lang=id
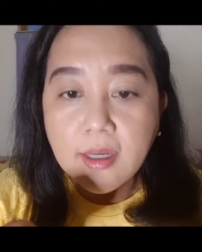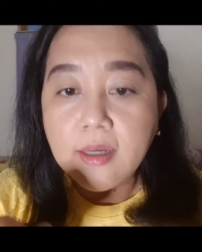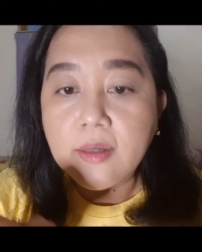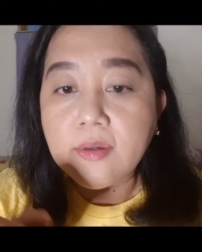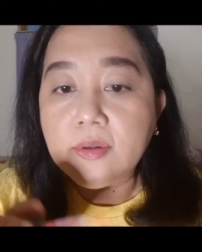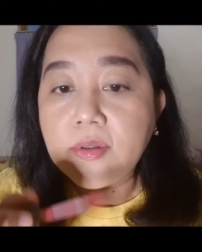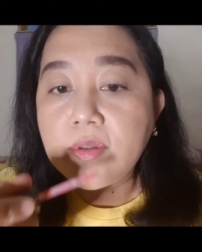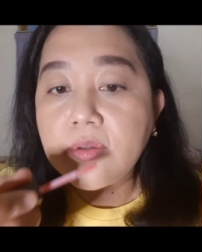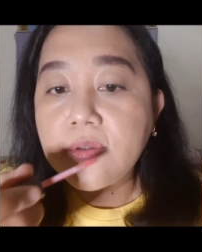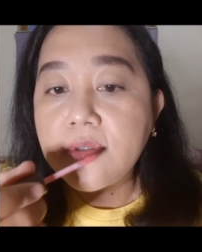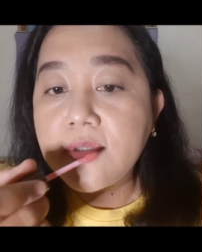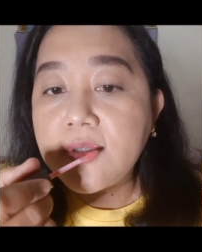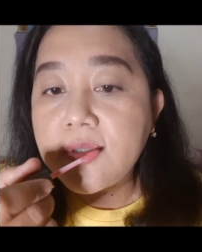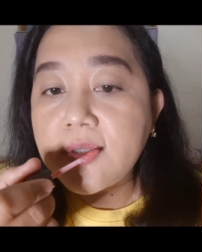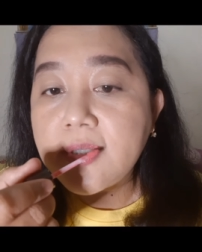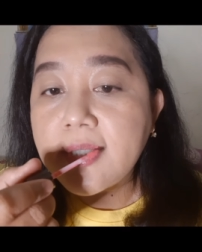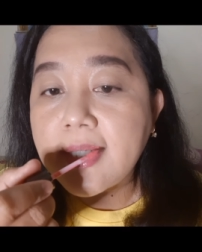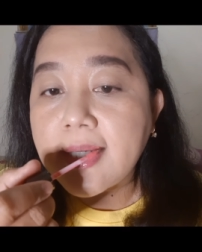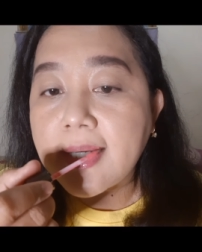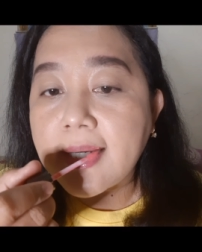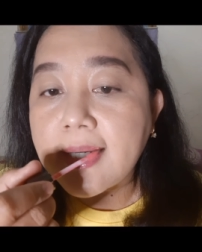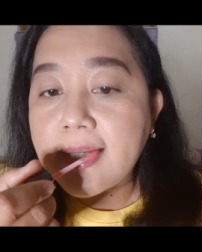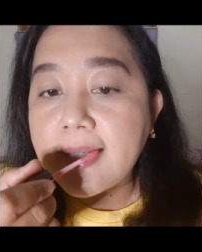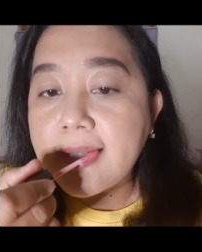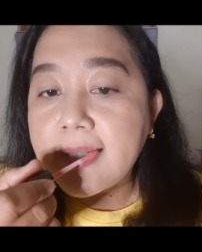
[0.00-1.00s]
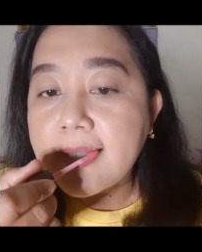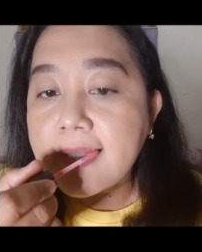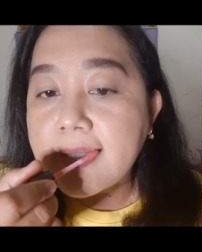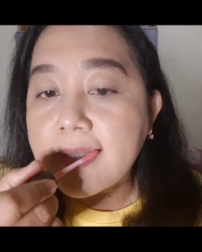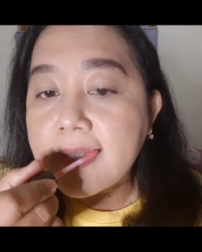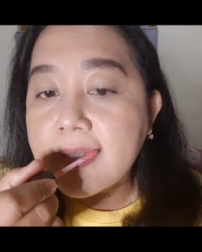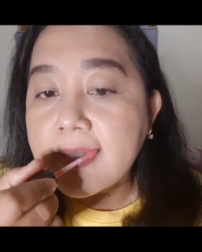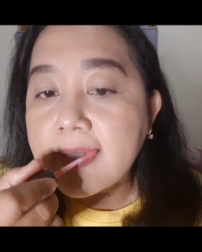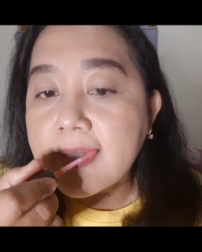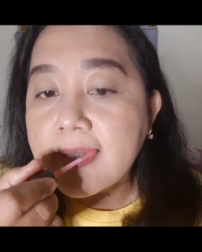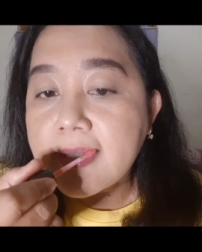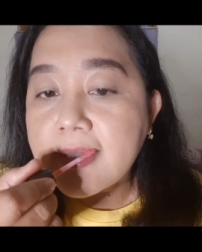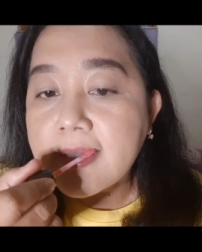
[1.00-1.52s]
aku lucu ya
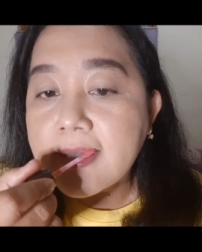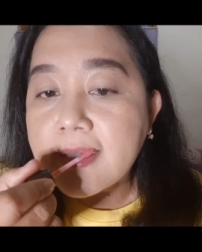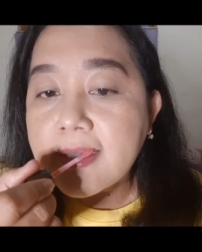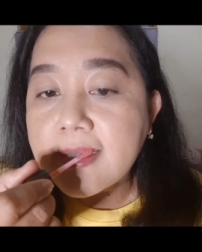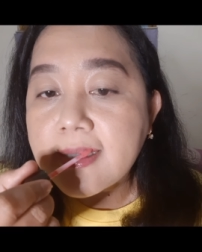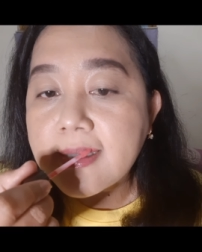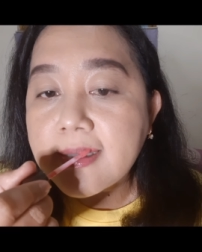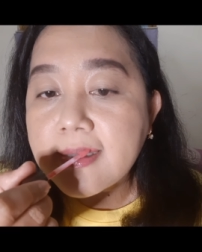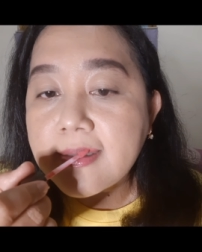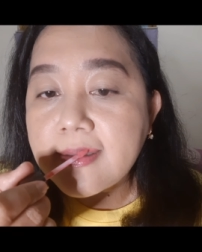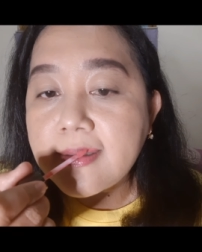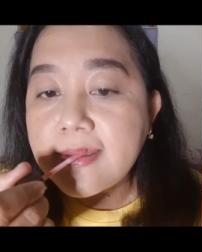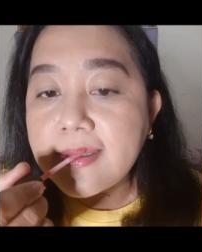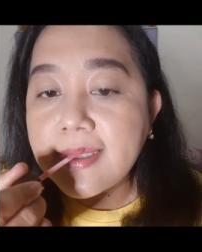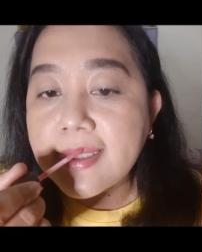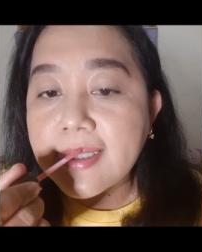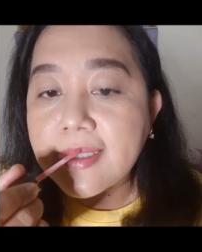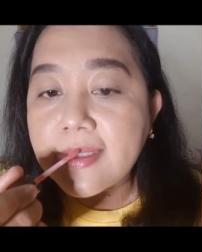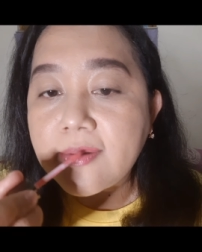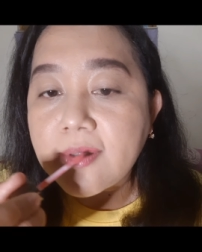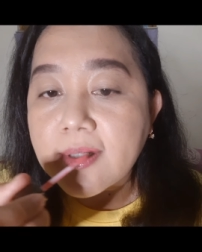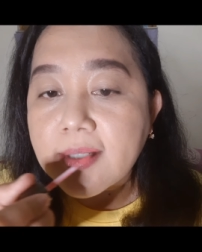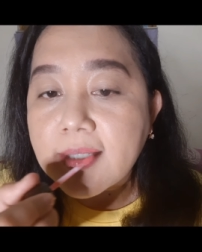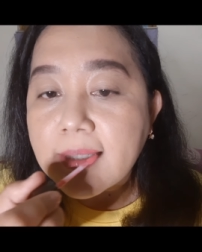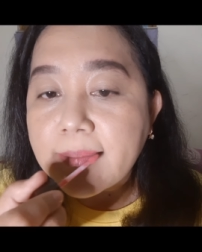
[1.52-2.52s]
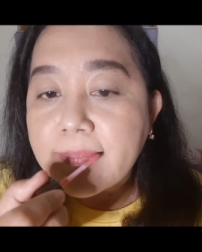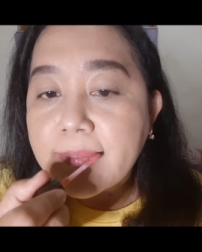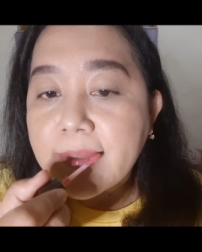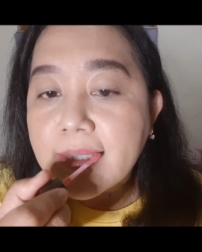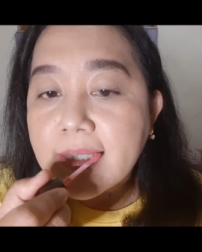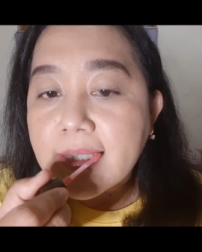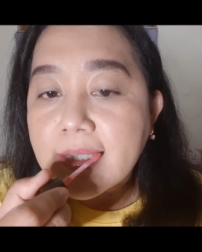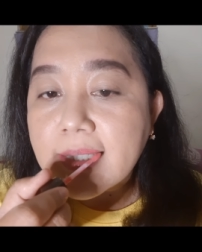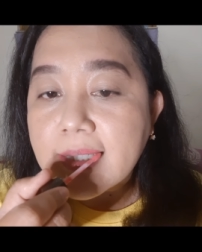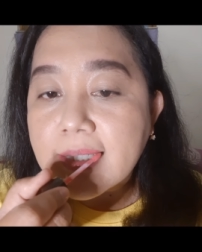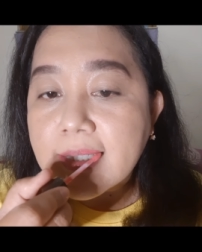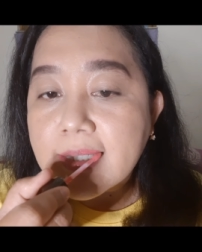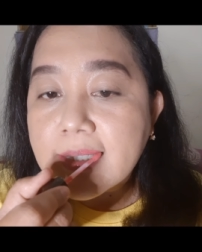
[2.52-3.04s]
unik warna
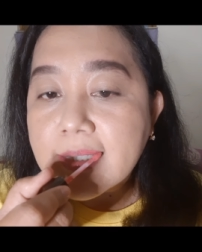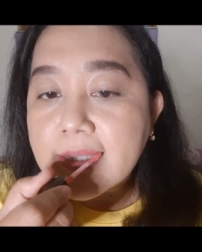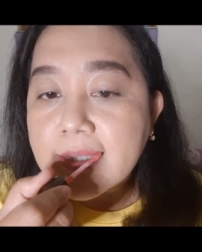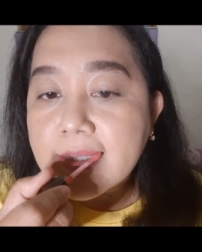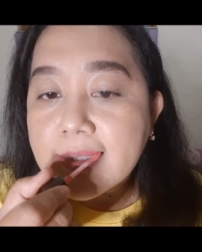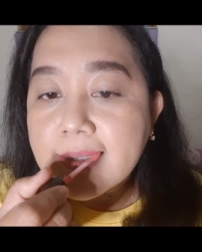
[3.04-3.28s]
pinknya